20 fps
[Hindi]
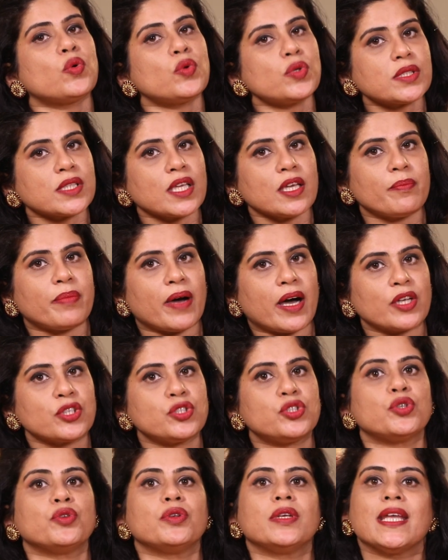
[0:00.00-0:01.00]
उसके
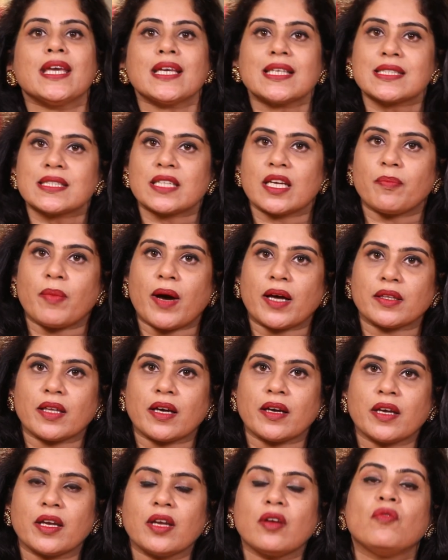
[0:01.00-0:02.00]
बाद जो नेक्स्ट स्टेप
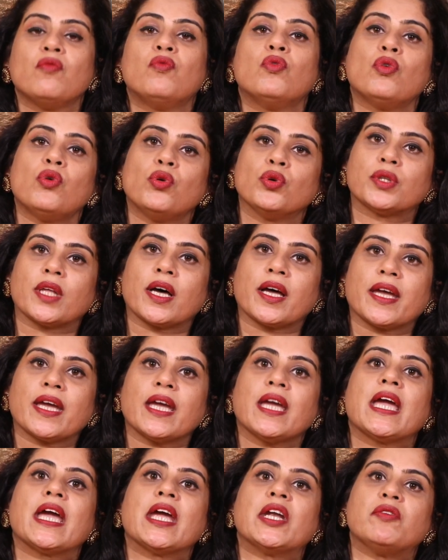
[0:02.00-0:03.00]
आता है वो होता
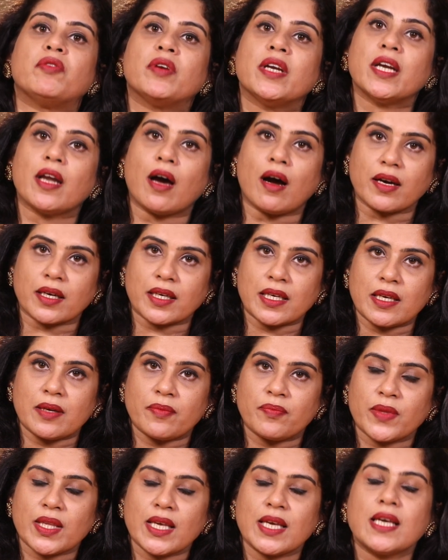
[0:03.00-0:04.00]
है की
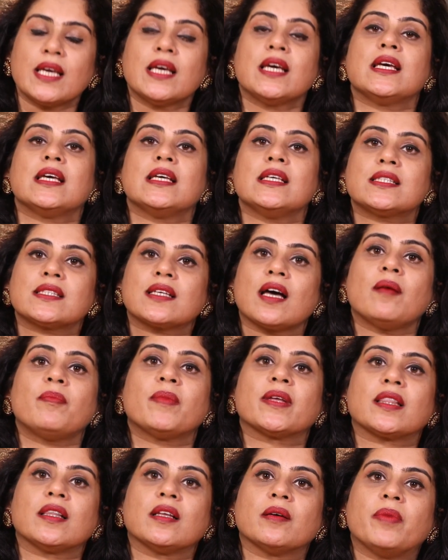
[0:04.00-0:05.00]
इसका
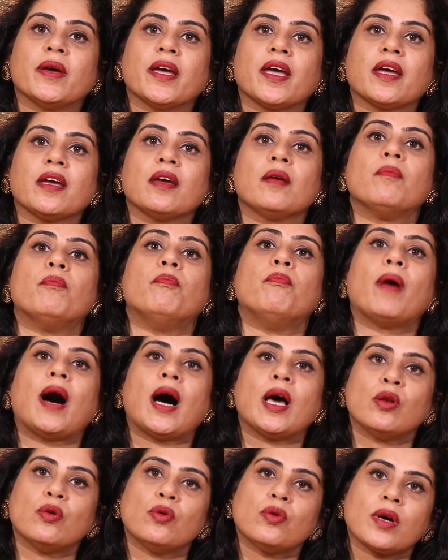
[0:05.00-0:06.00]
मतलब है
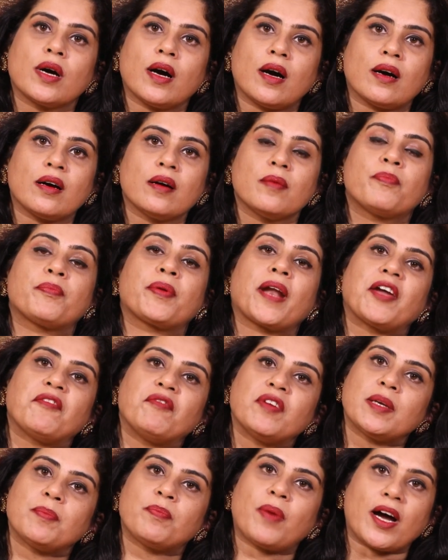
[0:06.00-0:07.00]
बालों का
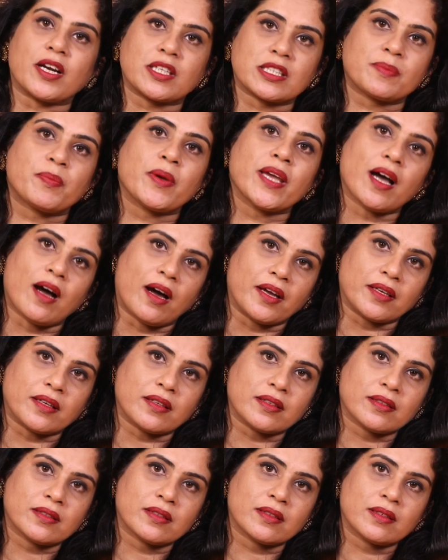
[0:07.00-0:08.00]
प्राइवेट पार्ट्स पे
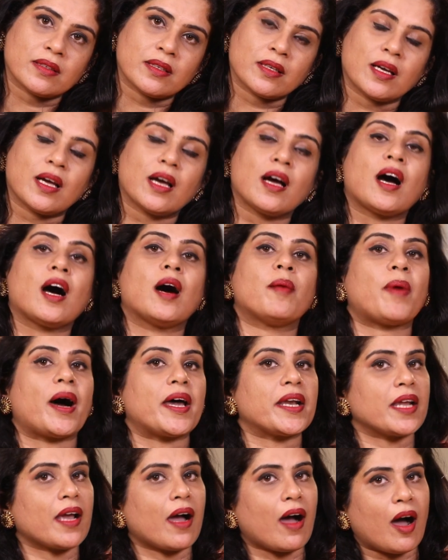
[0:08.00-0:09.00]
आना
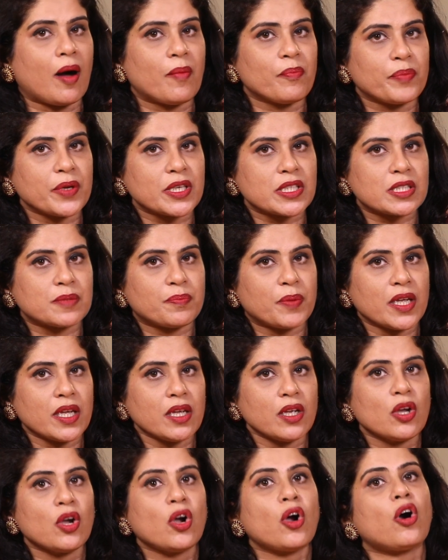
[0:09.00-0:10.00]
हमारे आर्म पिट्स पे
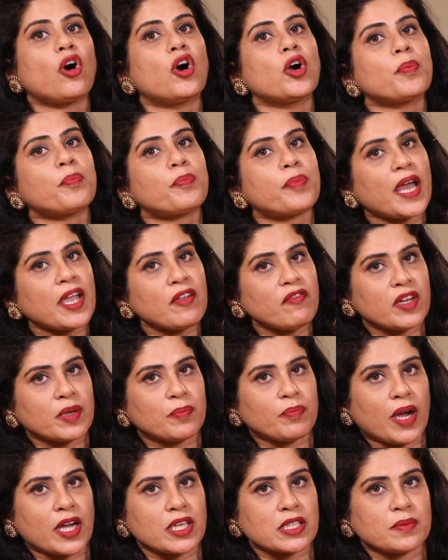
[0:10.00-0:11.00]
और
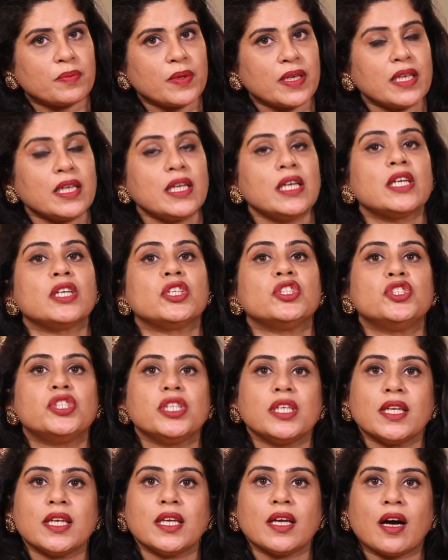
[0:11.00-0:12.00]
प्राइवेट पार्ट्स में
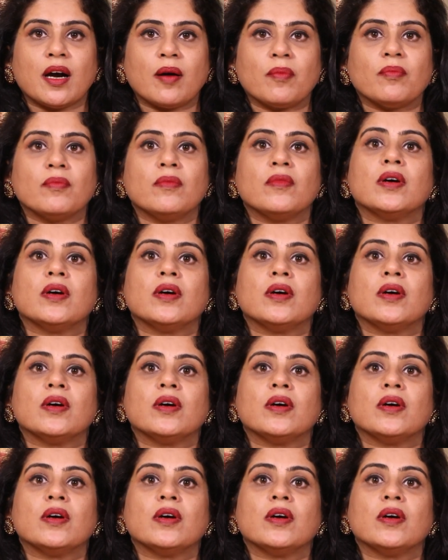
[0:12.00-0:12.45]
जिन्हें हम